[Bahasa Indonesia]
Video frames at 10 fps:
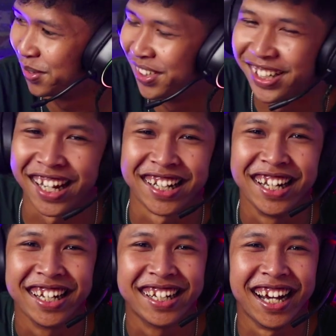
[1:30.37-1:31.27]
Buset,
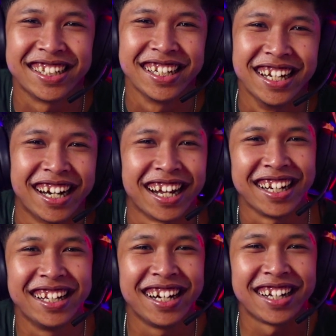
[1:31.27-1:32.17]
guys,
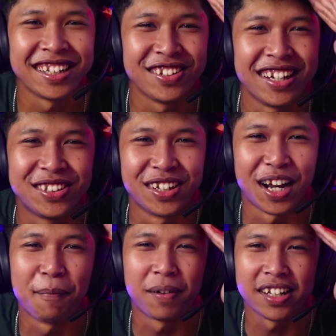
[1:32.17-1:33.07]
kalian denger itu guys
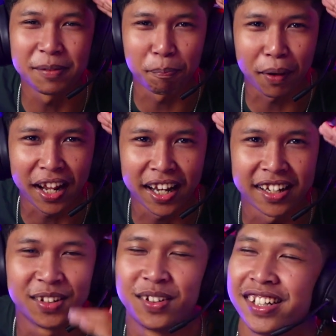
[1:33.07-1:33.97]
suara apa guys? Pren
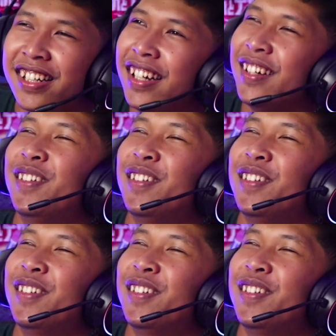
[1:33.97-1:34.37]
gitu guys.